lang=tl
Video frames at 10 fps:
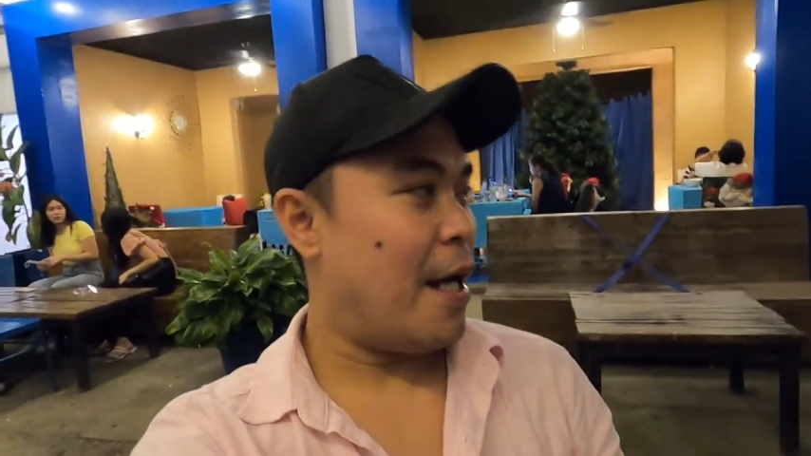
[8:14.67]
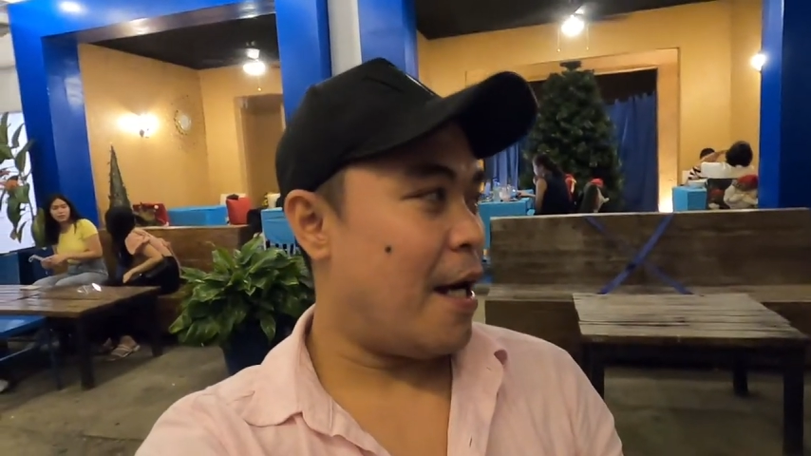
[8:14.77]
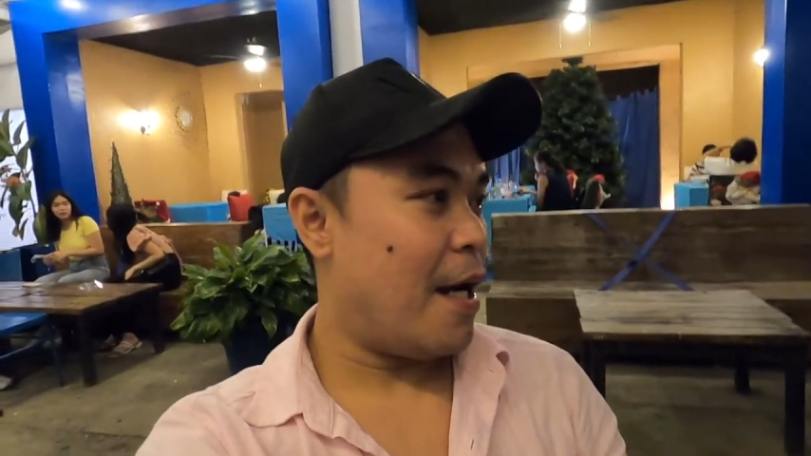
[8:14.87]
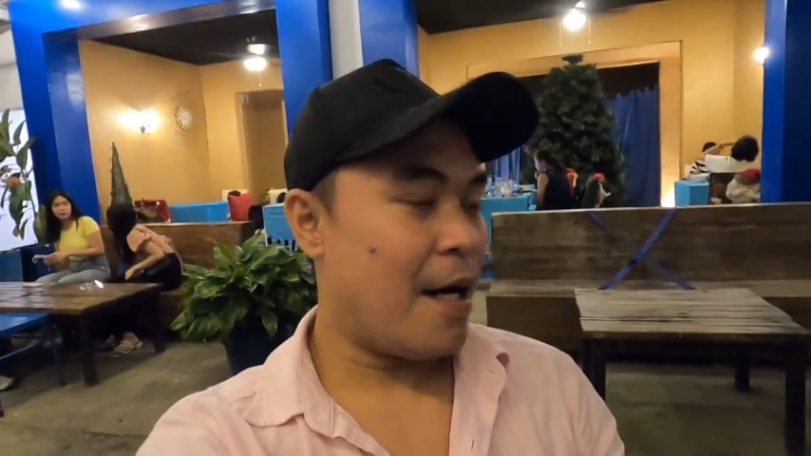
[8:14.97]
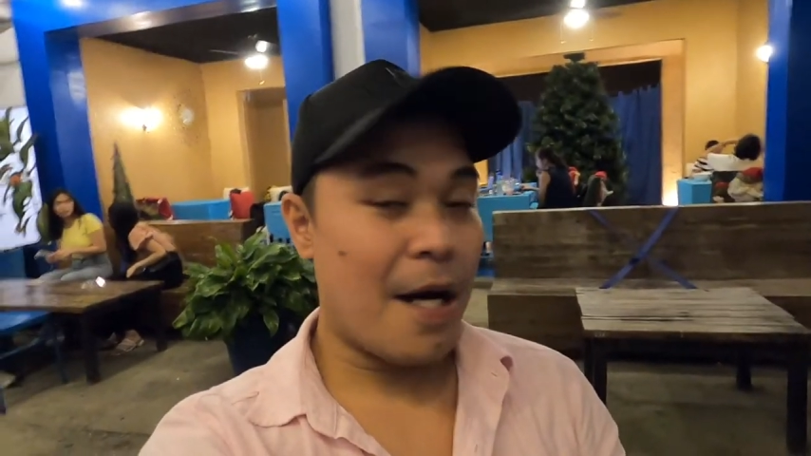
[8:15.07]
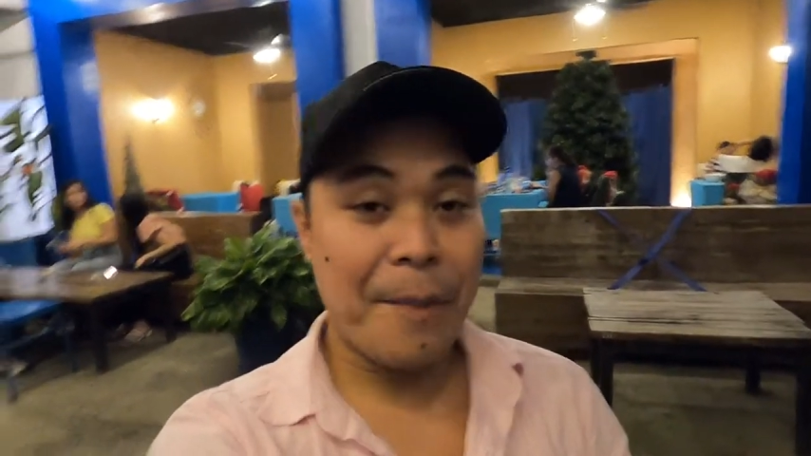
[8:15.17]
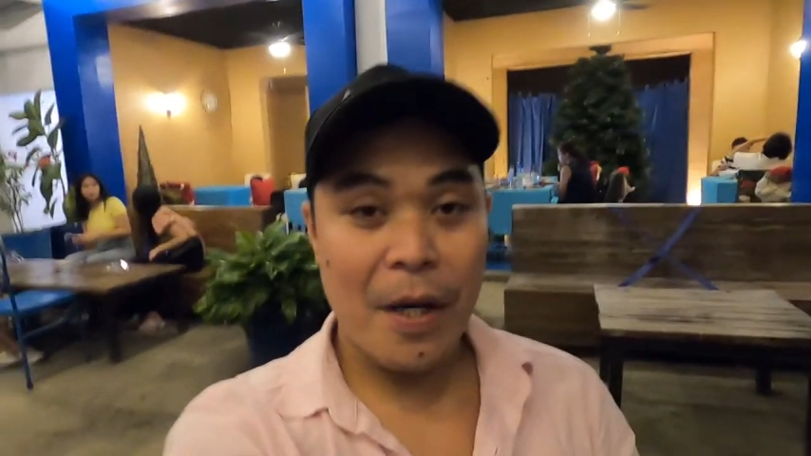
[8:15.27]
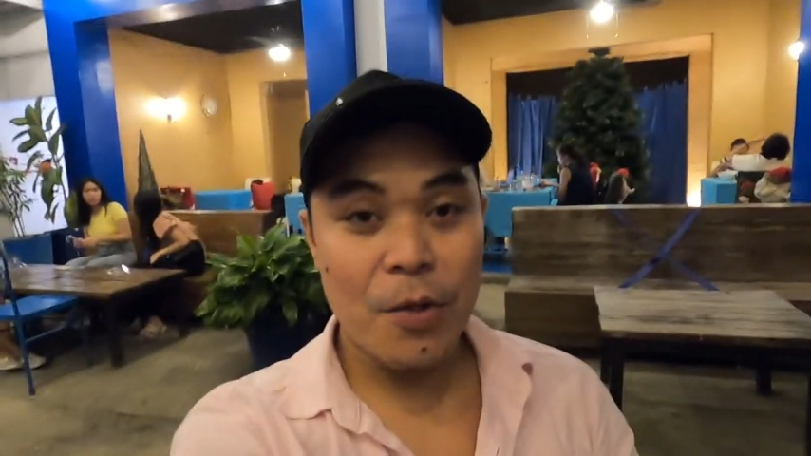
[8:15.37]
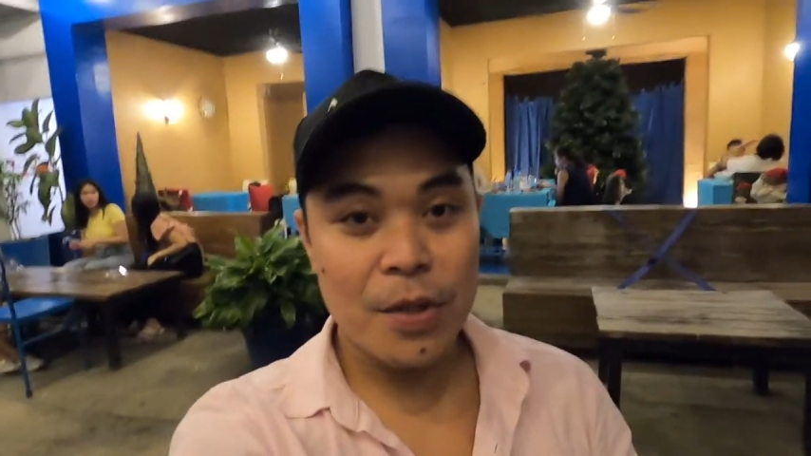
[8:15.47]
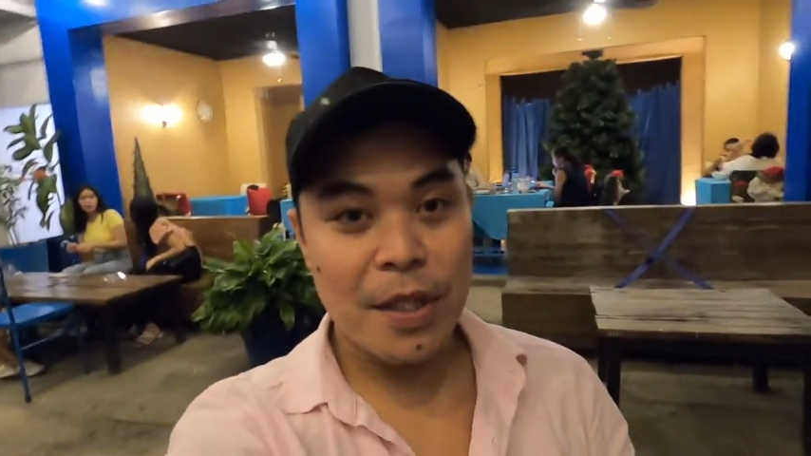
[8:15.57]
Kaya
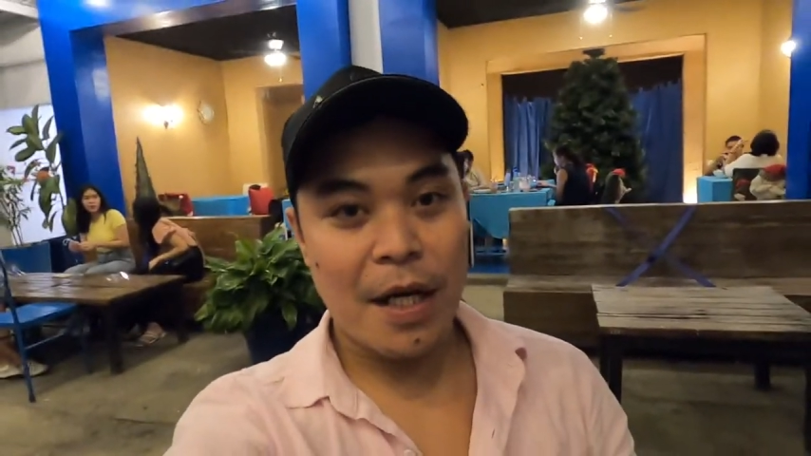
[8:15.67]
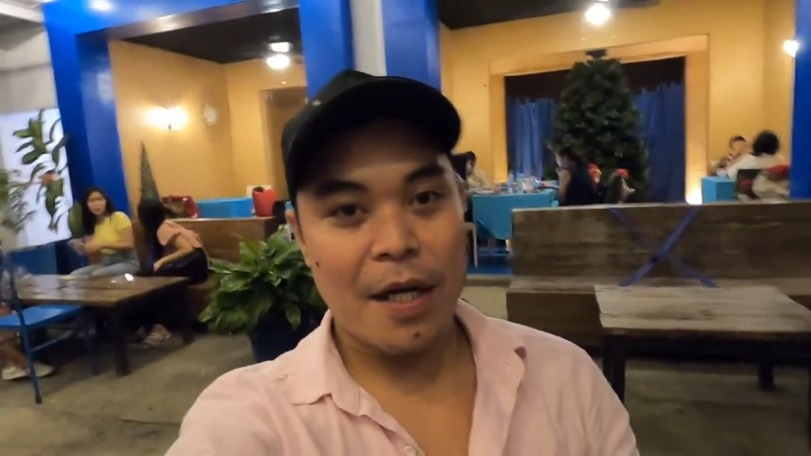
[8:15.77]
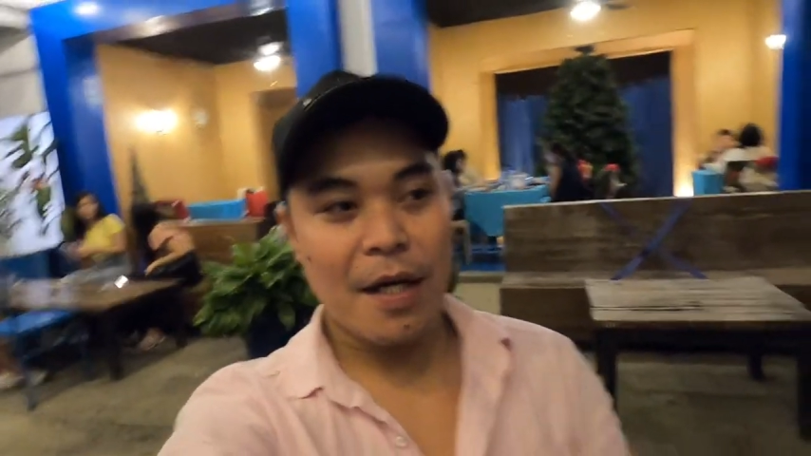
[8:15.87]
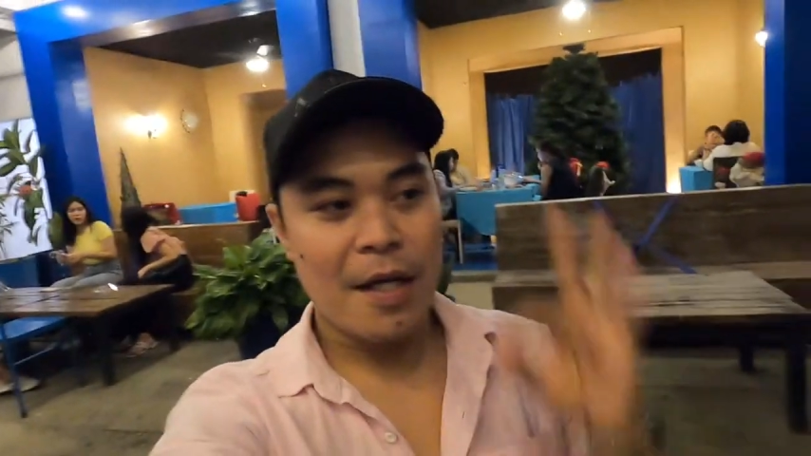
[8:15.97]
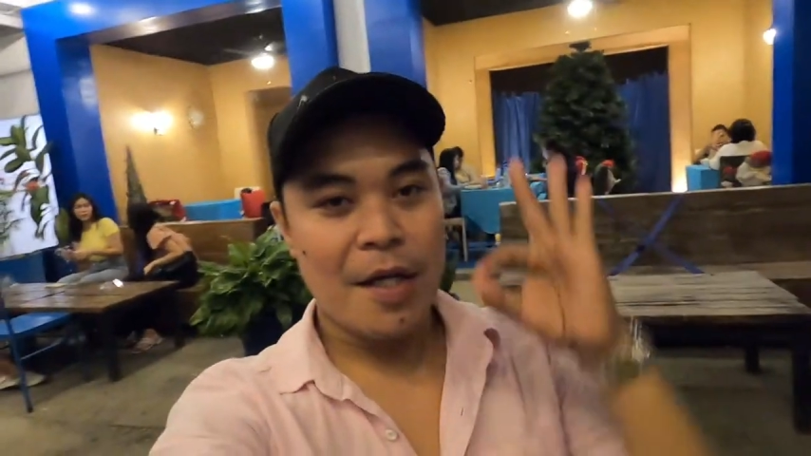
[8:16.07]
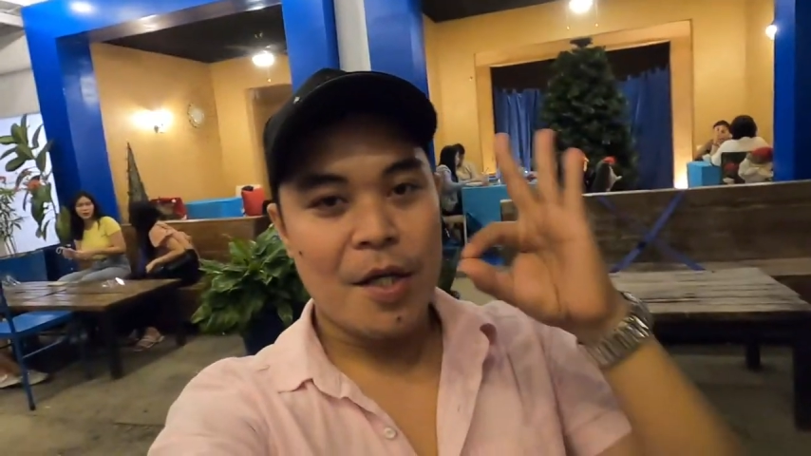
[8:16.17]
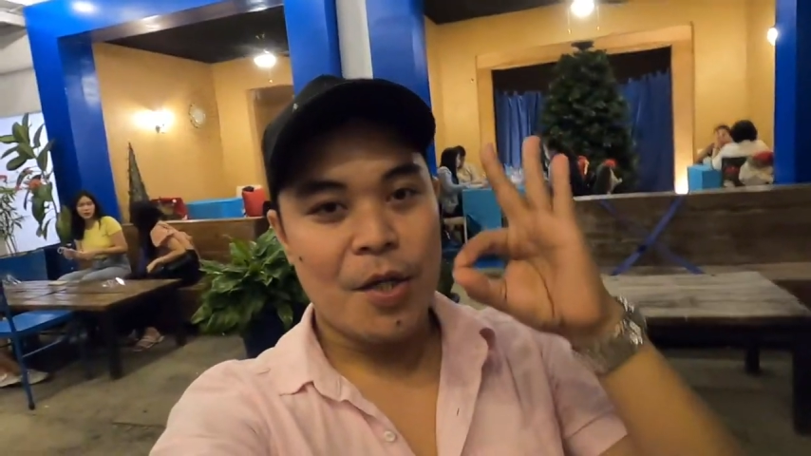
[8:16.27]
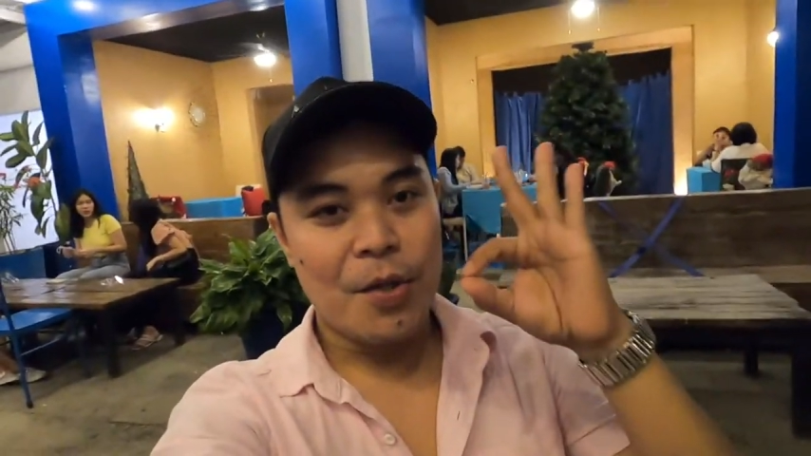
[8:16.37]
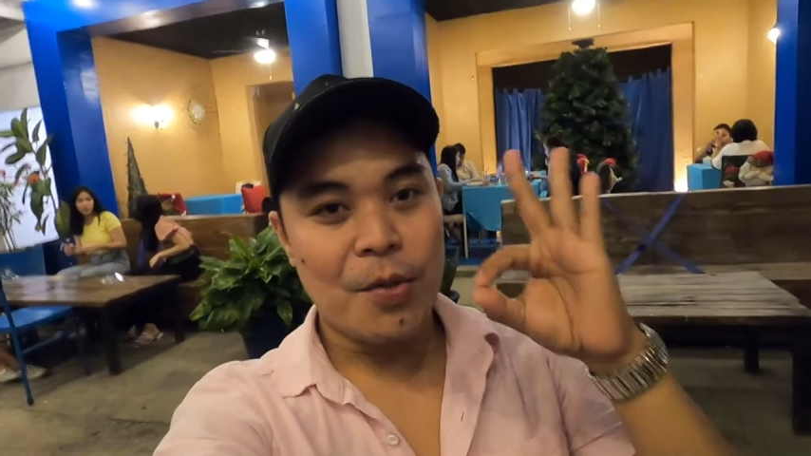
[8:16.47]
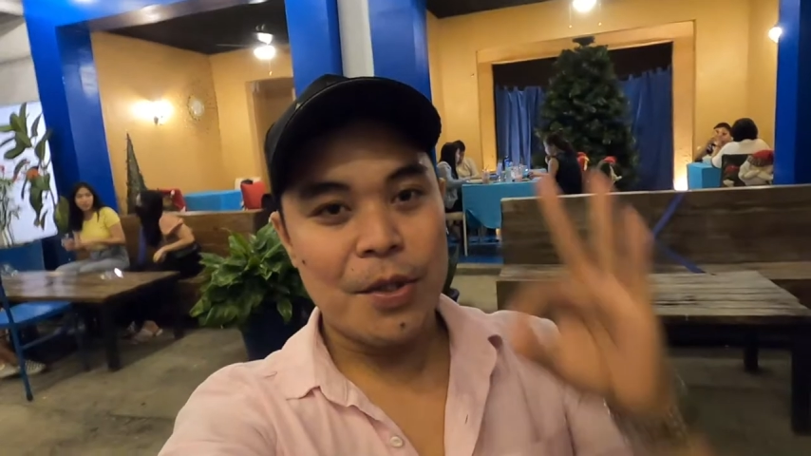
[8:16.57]
Kape Agusta,
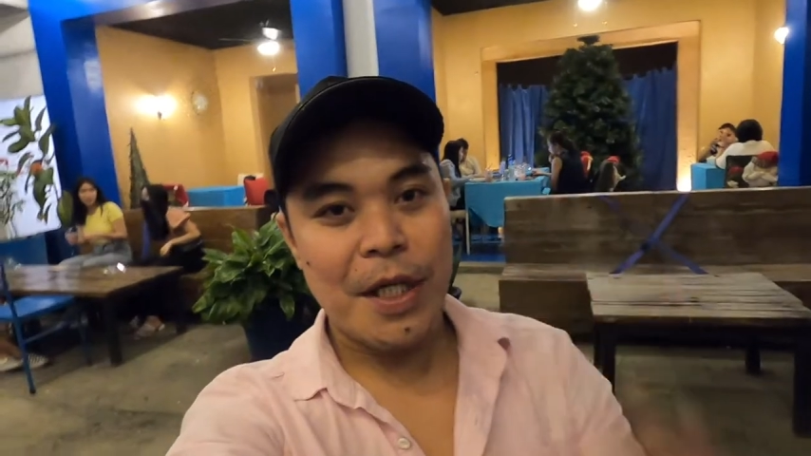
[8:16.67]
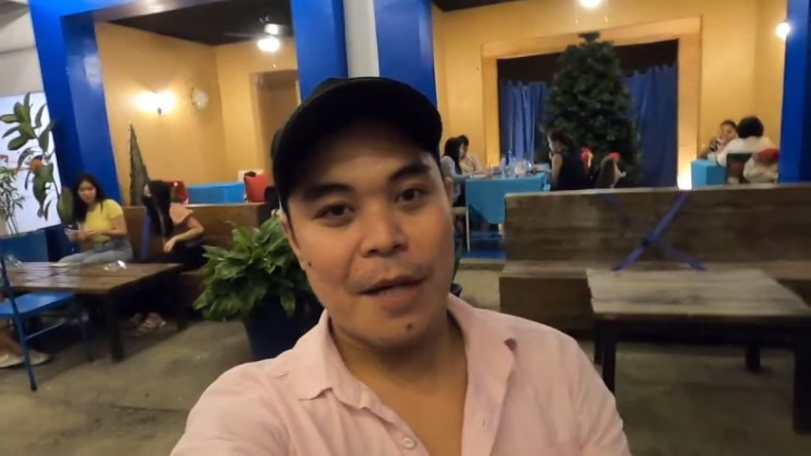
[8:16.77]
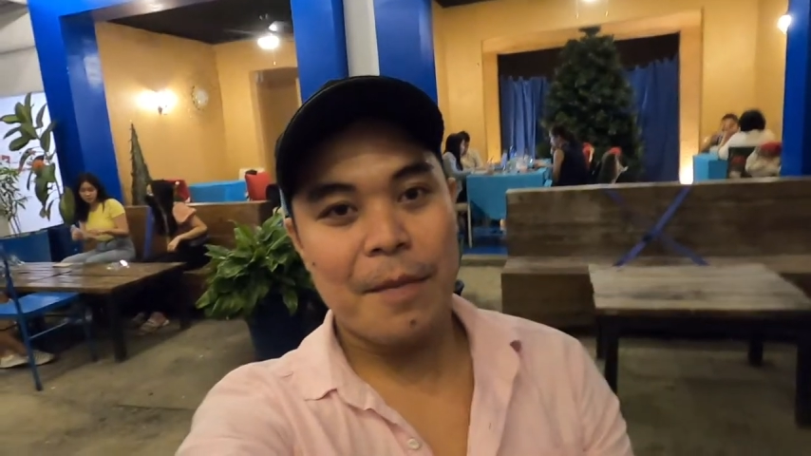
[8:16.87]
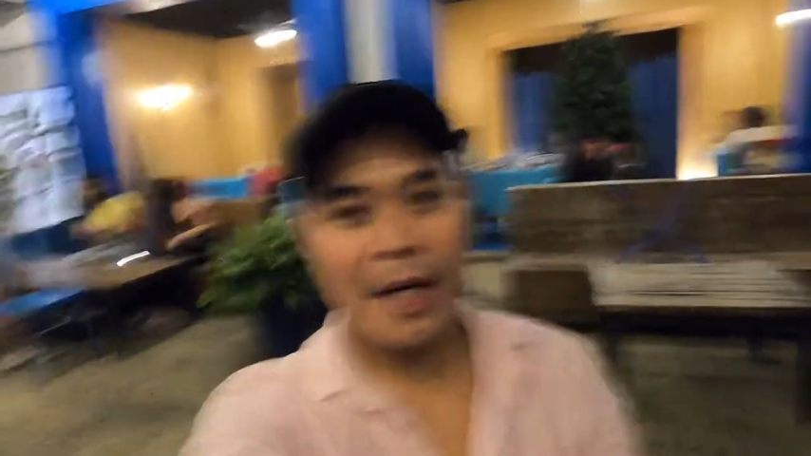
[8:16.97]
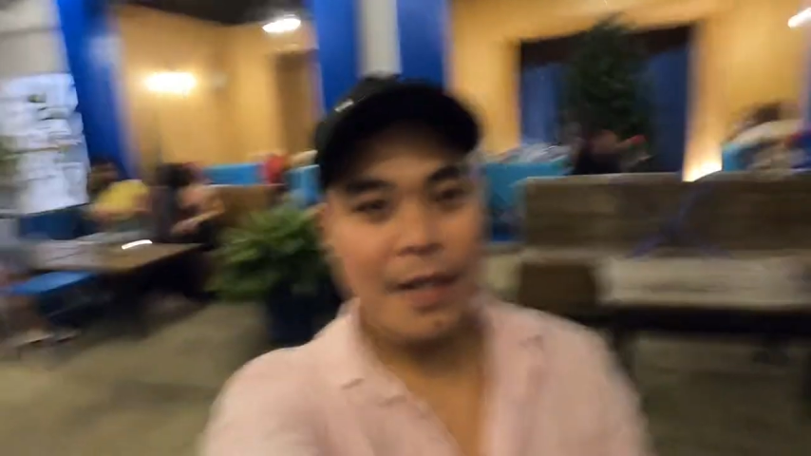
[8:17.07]
good job.